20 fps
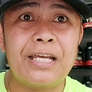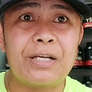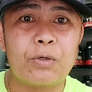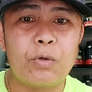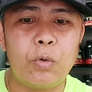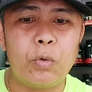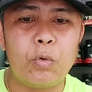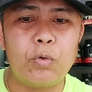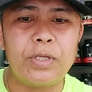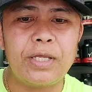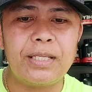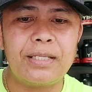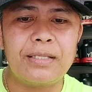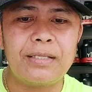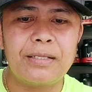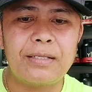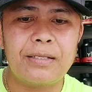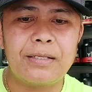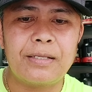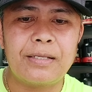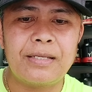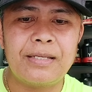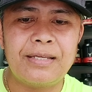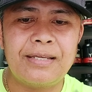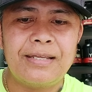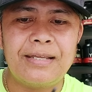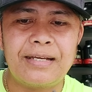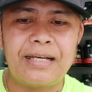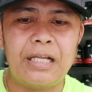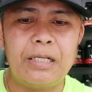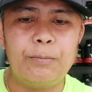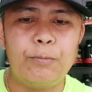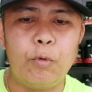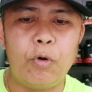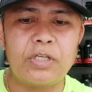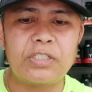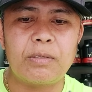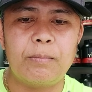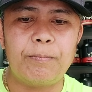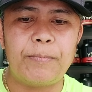kukunin. Ganun po
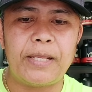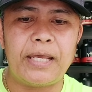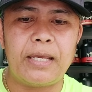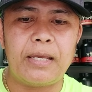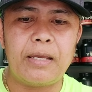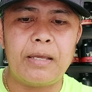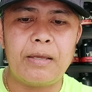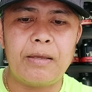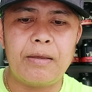kasimple.